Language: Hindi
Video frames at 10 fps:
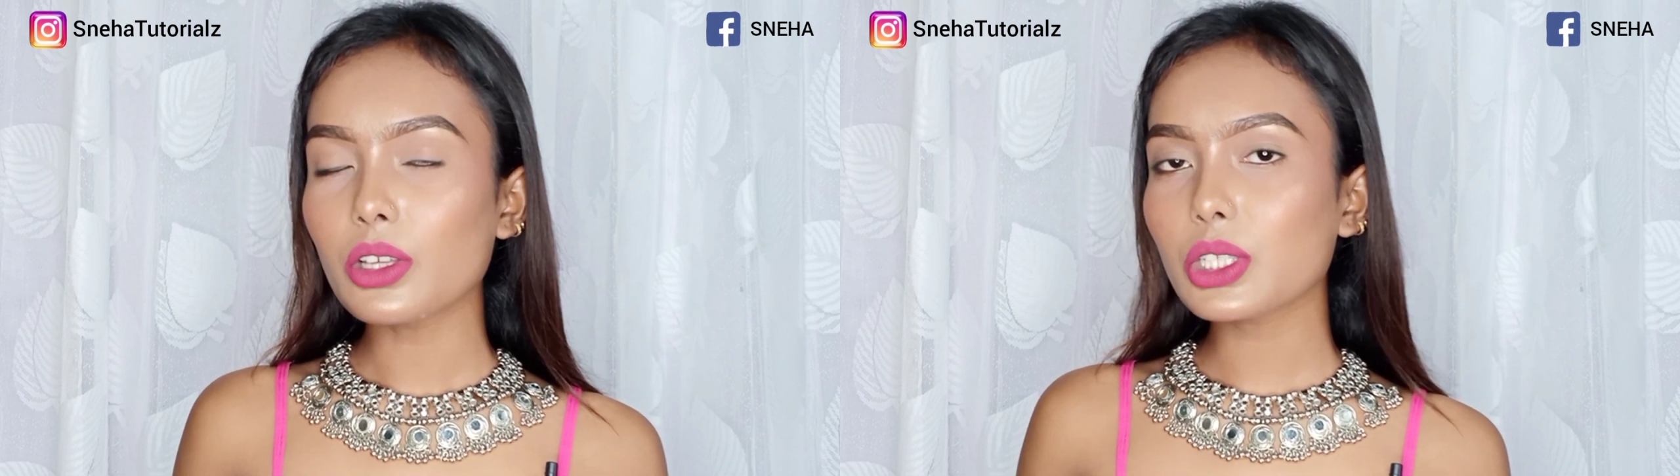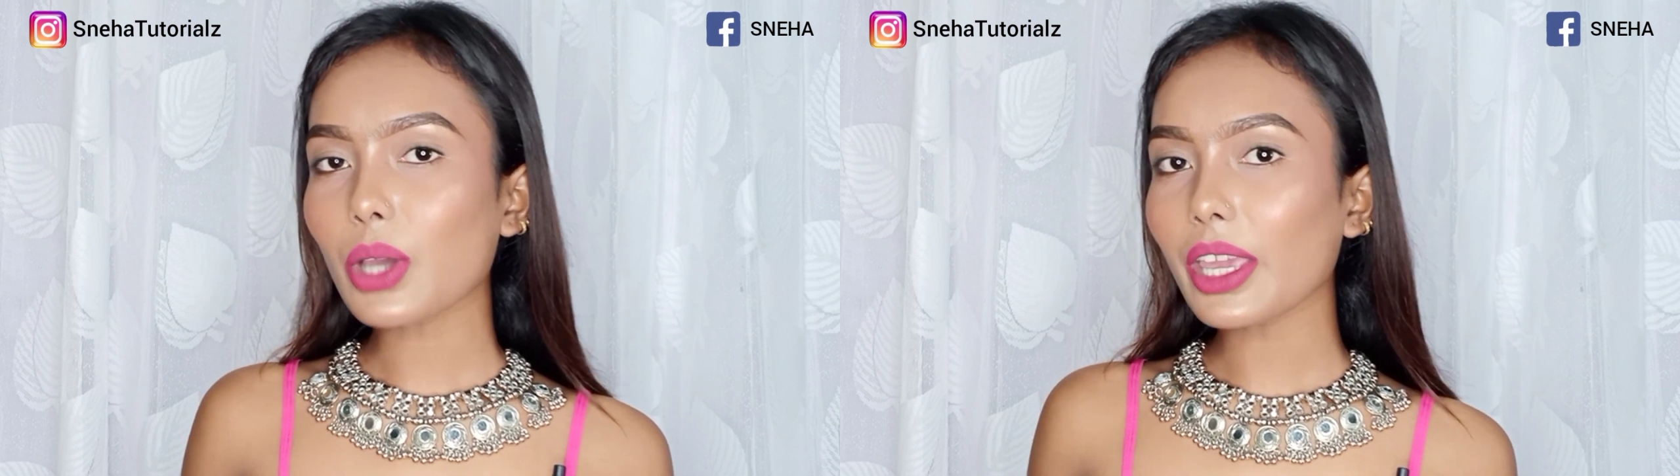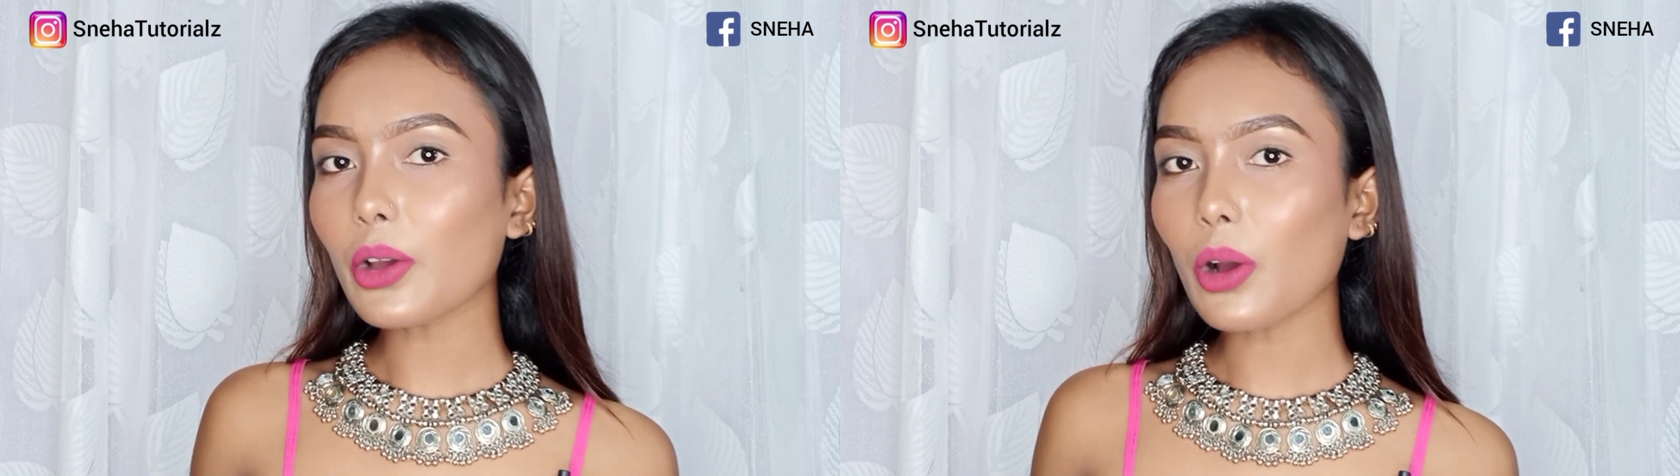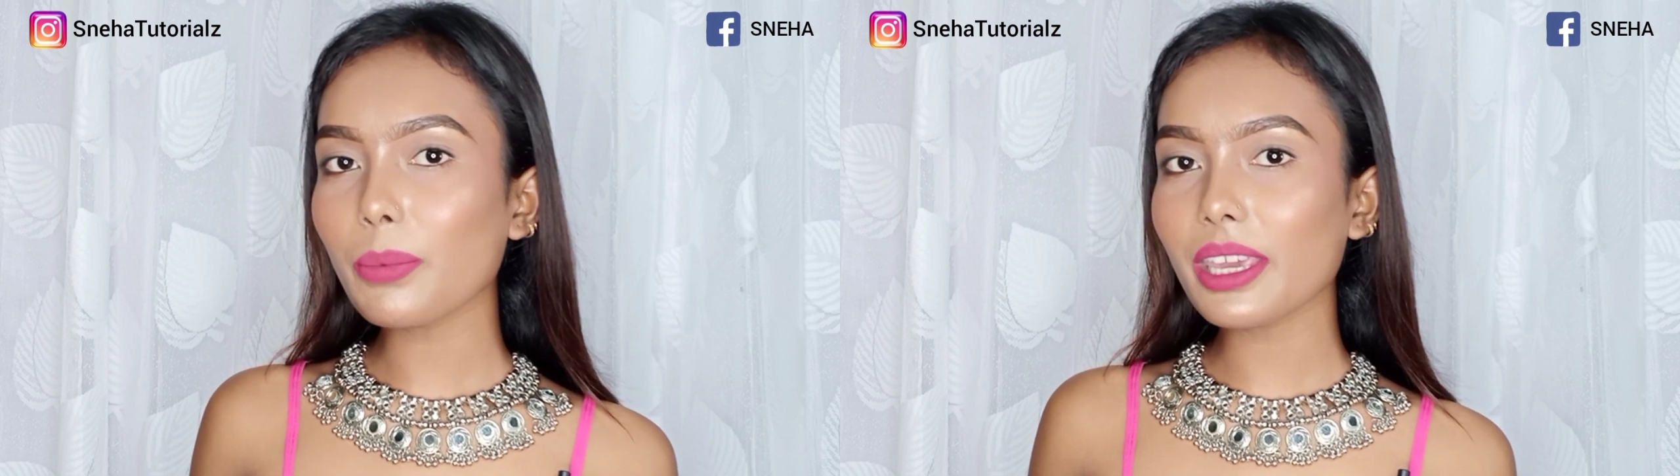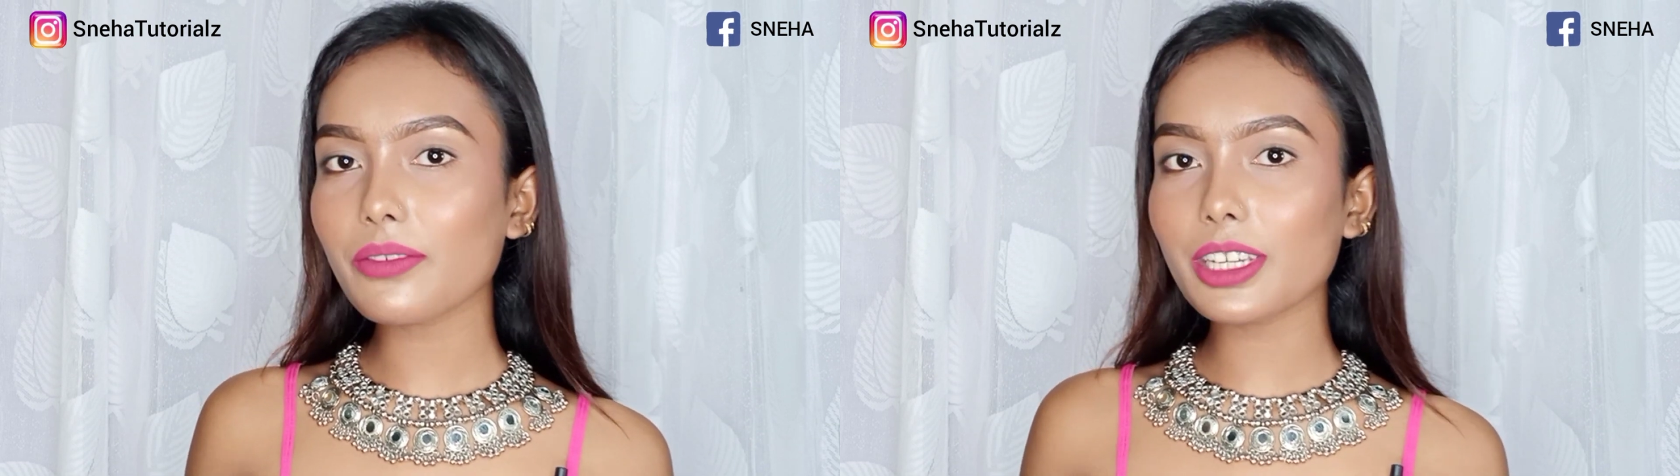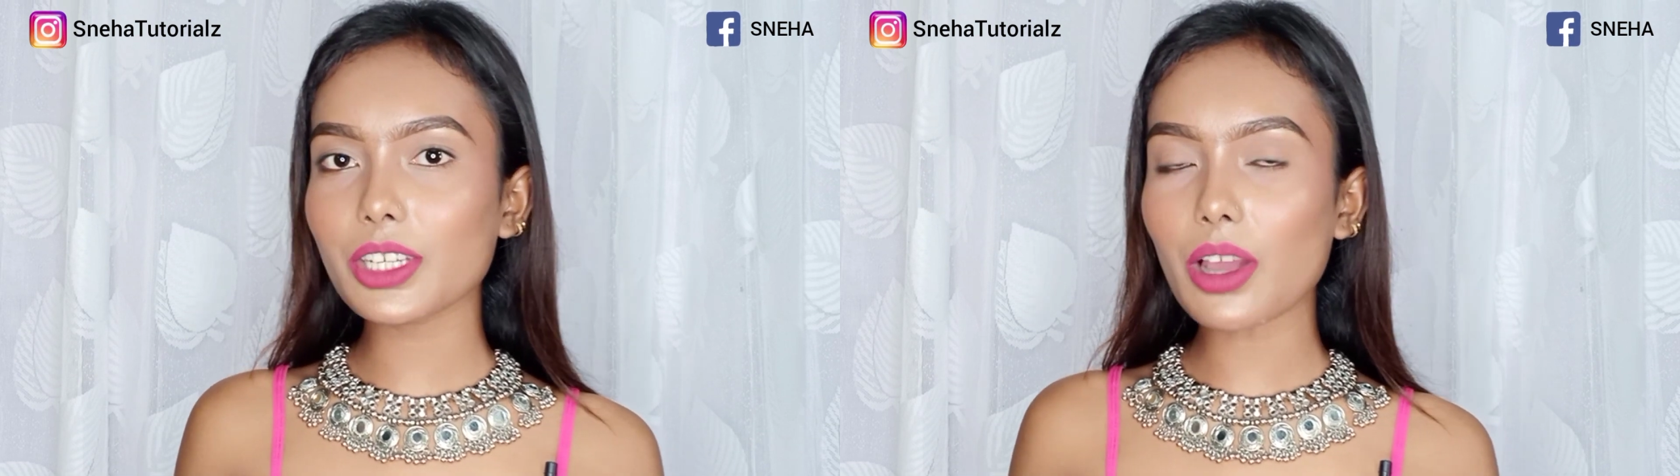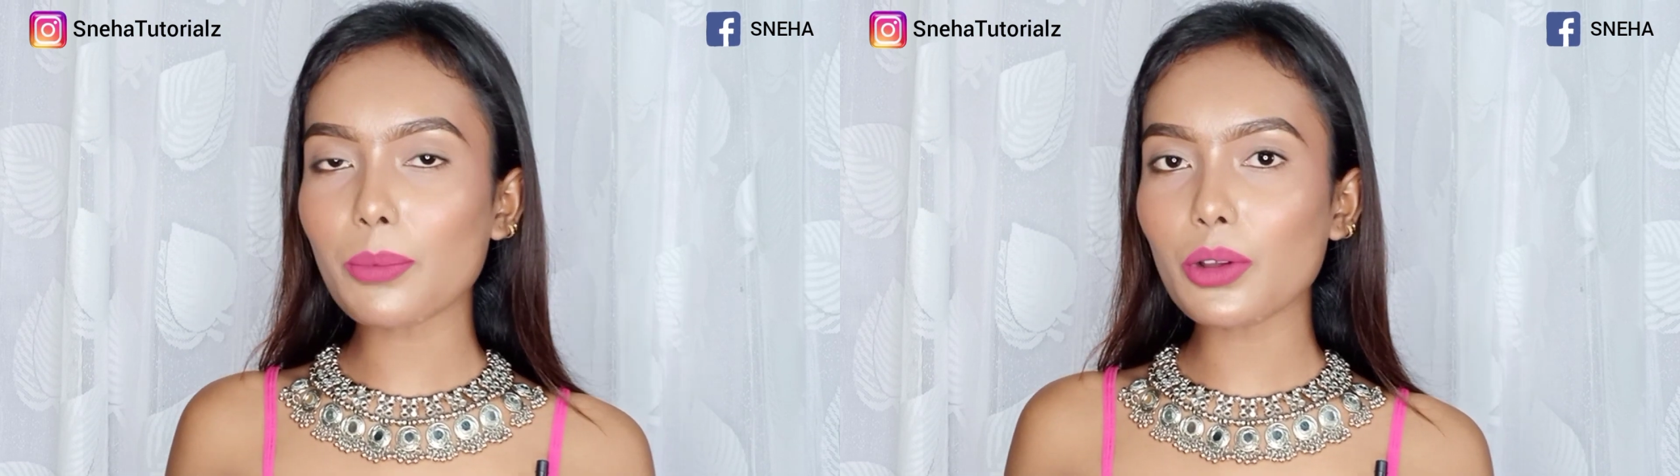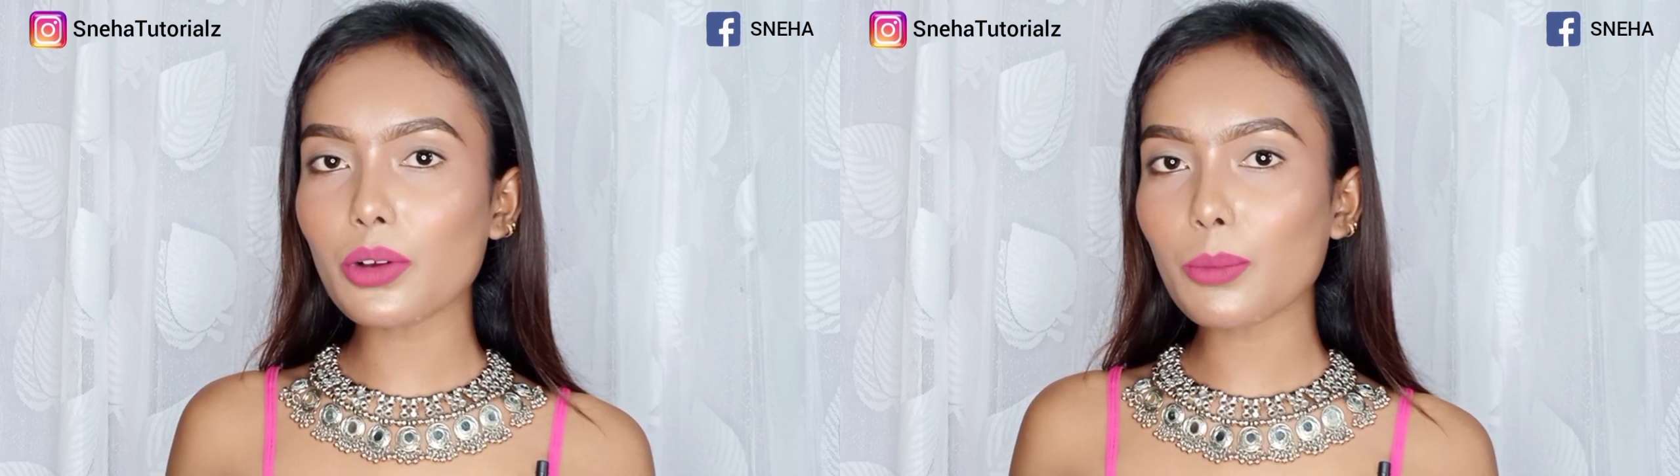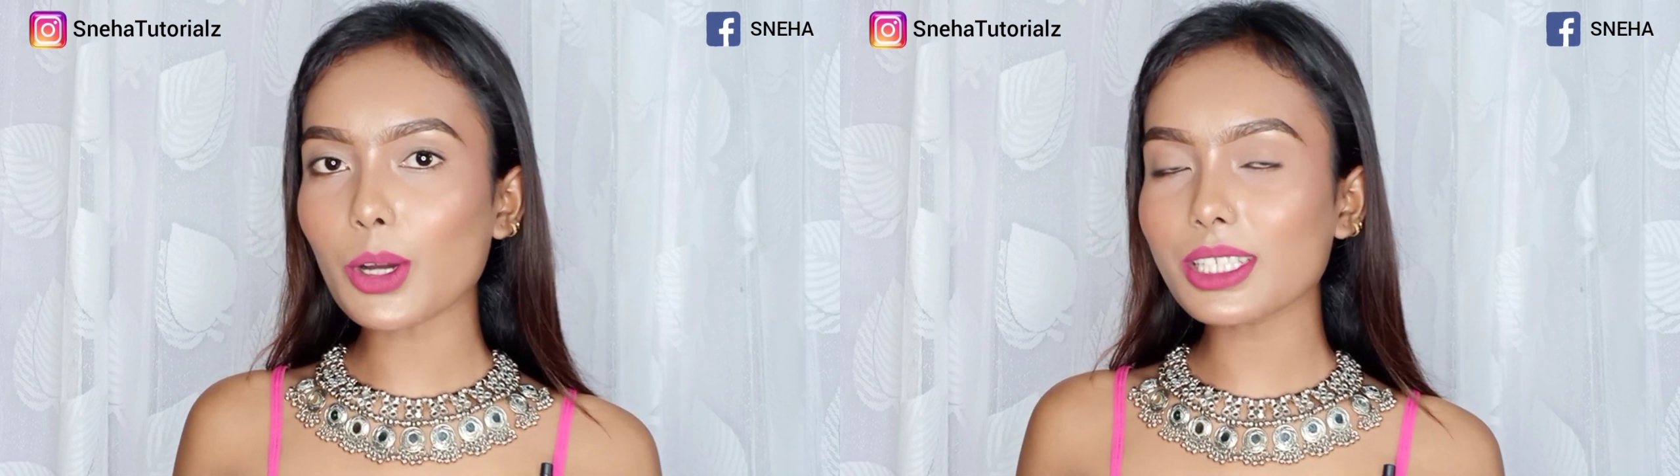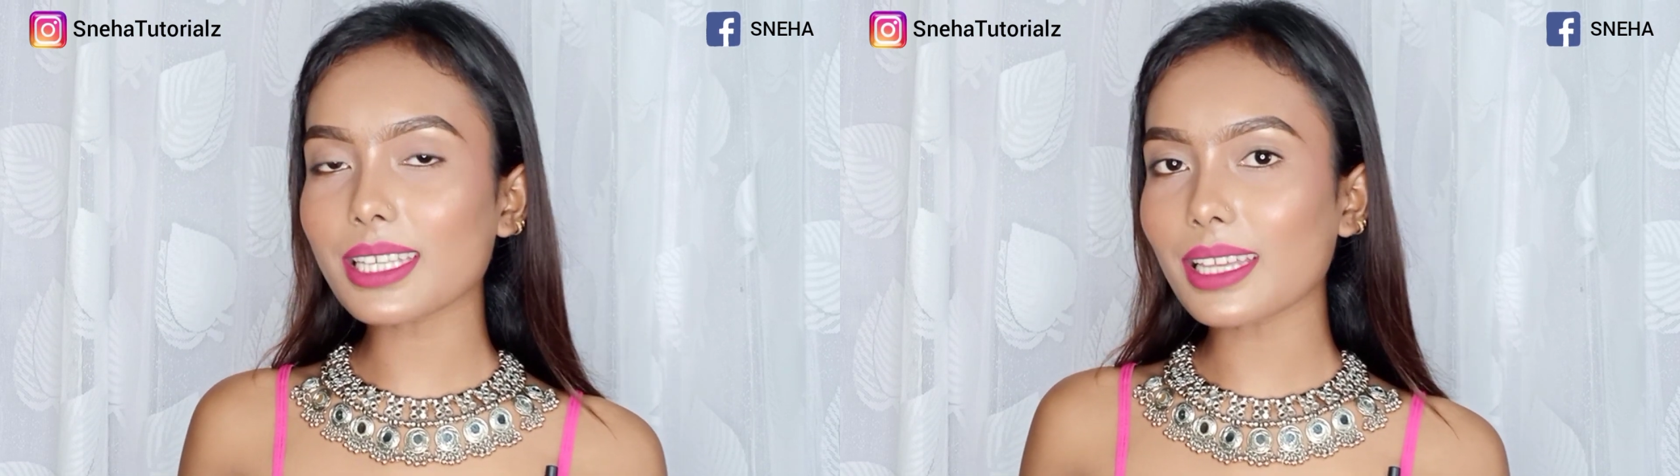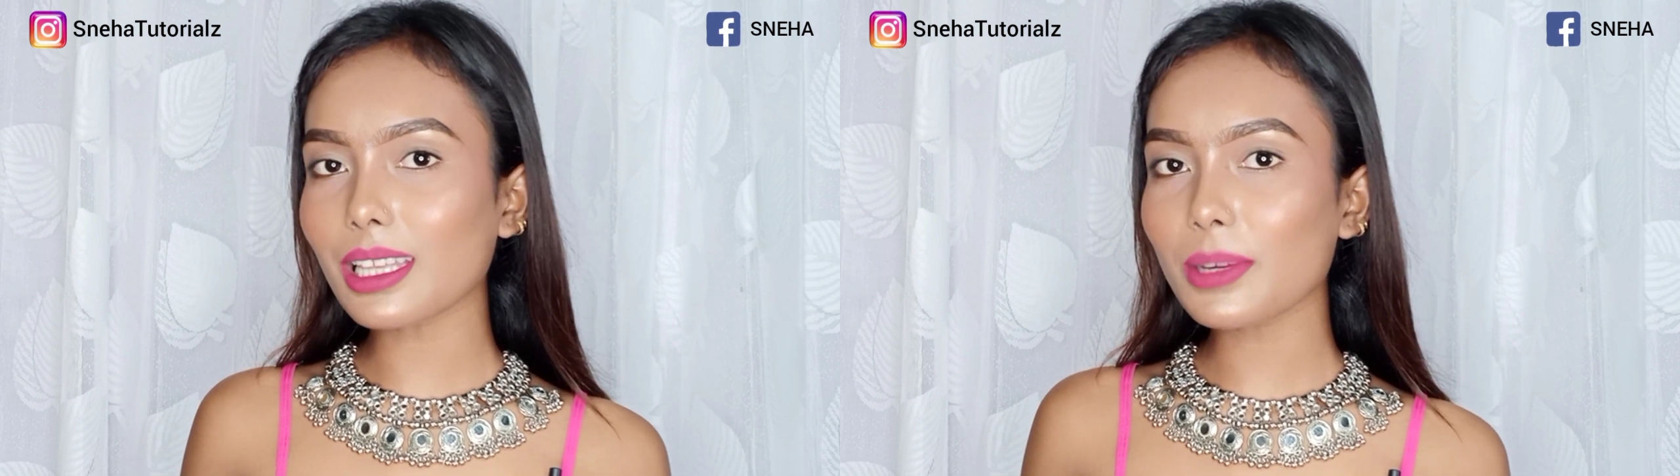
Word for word: सो आई होप ये वीडियो आप लोगों को बहुत ज्यादा